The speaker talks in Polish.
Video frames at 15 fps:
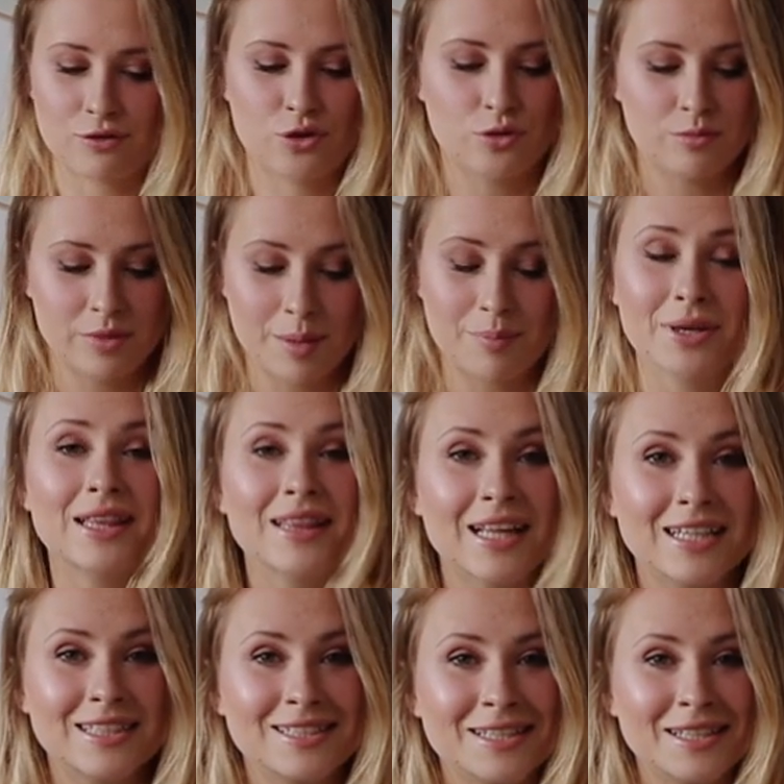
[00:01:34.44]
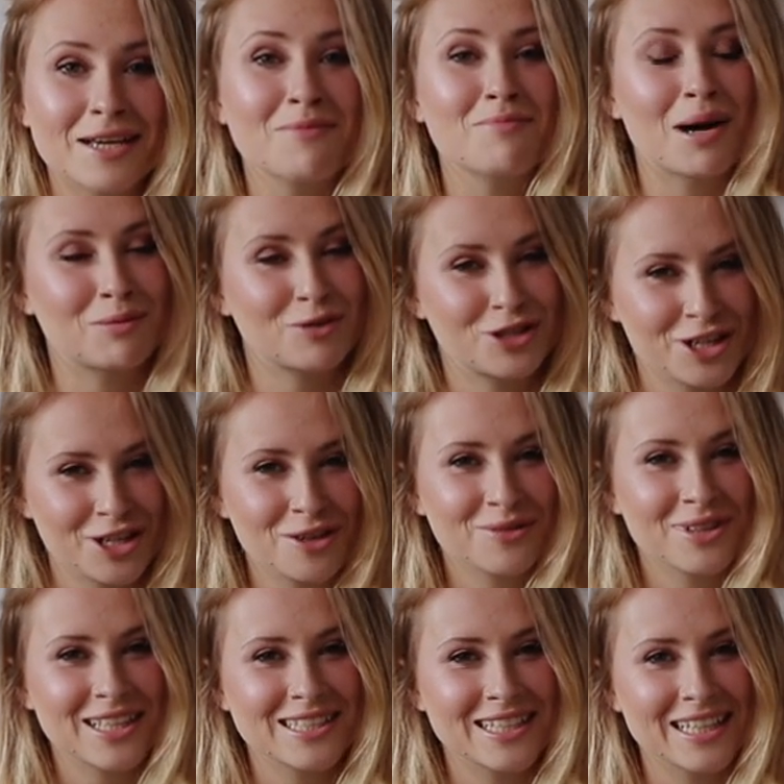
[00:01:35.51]
w sumie 15, mam szczerą
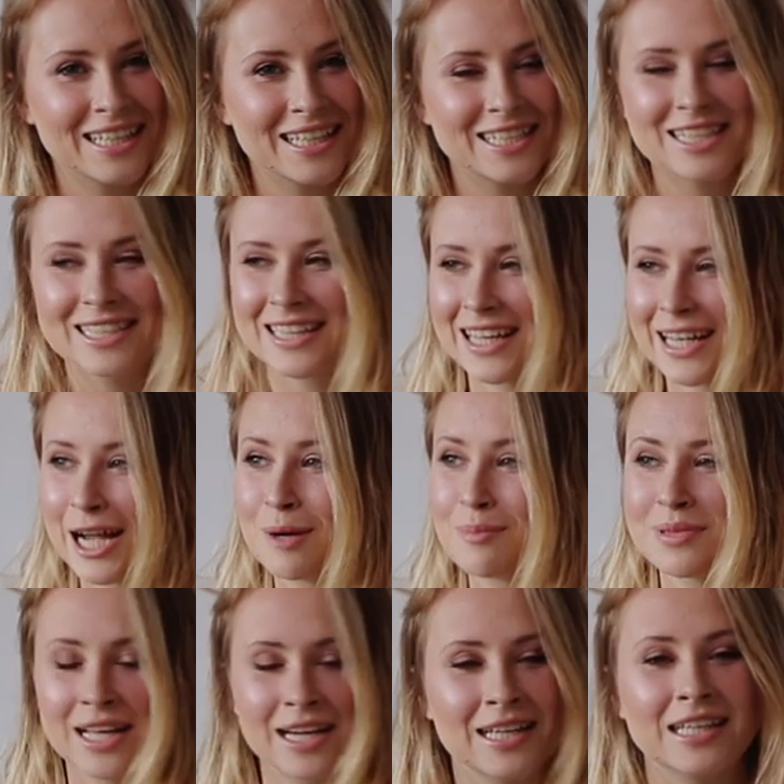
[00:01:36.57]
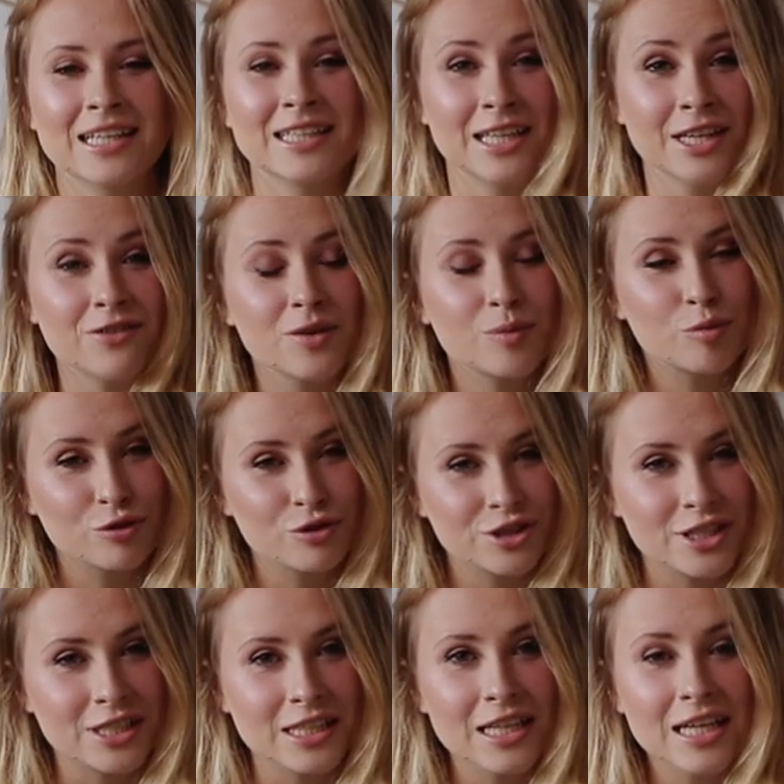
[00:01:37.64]
nadzieję, że Day Up nagle nie
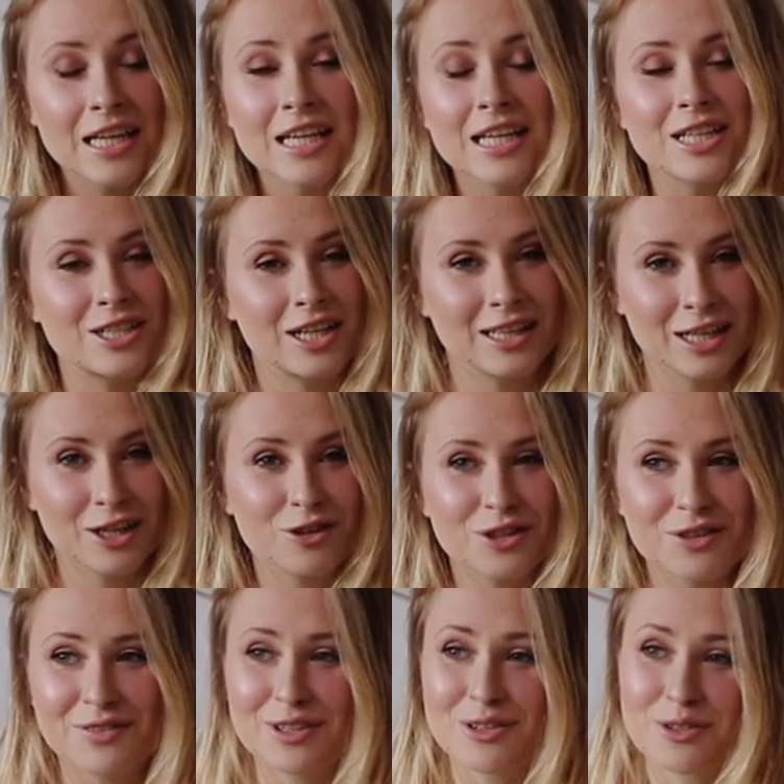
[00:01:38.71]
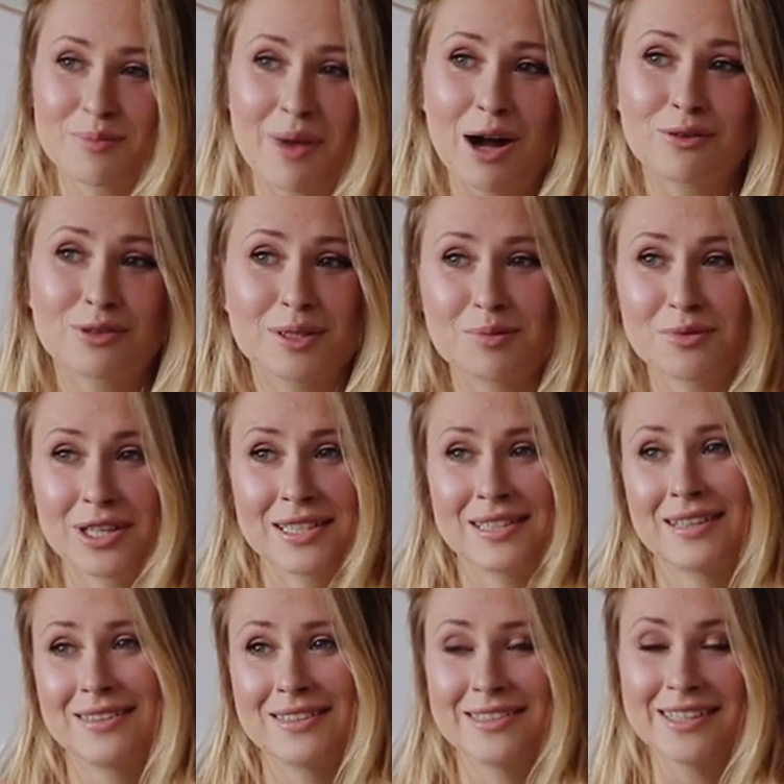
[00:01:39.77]
wypuści żadnego nowego smaku, na przykład
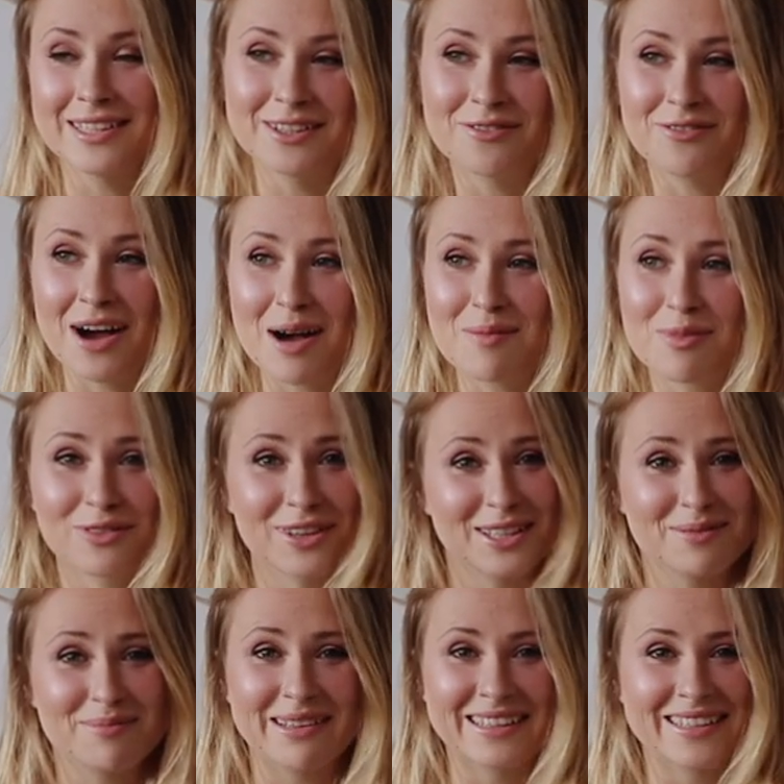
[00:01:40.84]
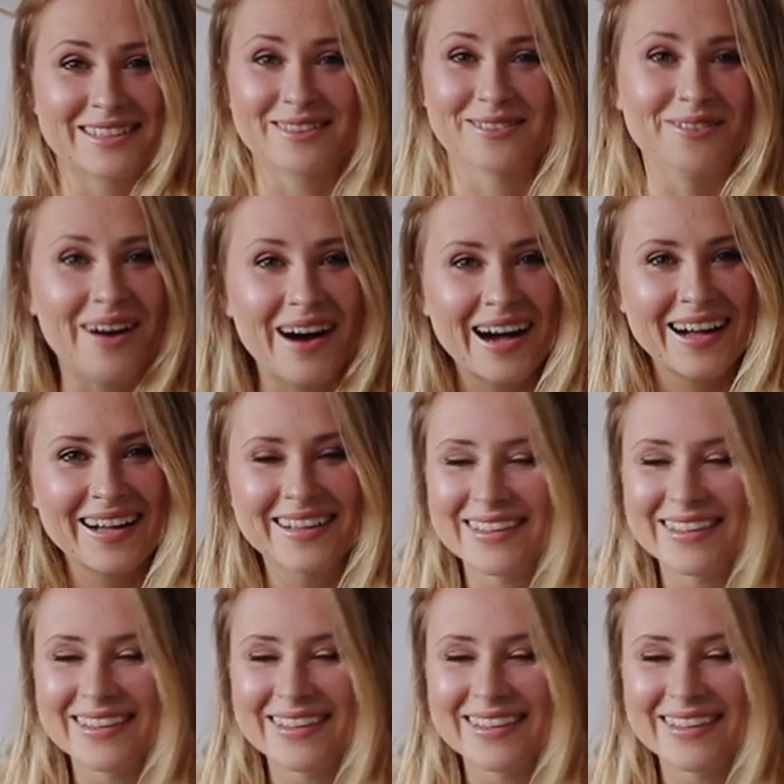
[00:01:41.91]
za tydzień, dwa, bo wtedy będę zła.